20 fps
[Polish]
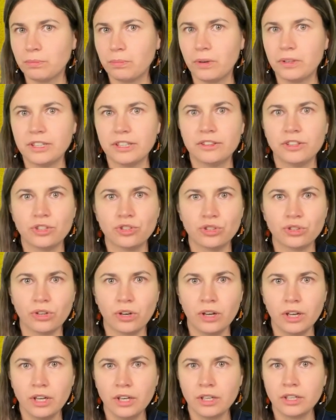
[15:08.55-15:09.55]

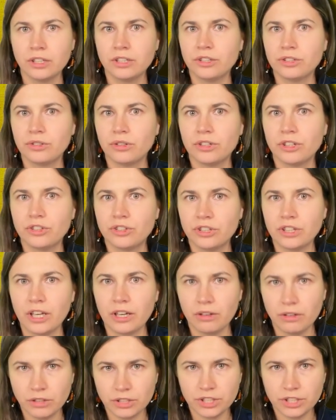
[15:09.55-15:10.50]
polityczno-historycznego,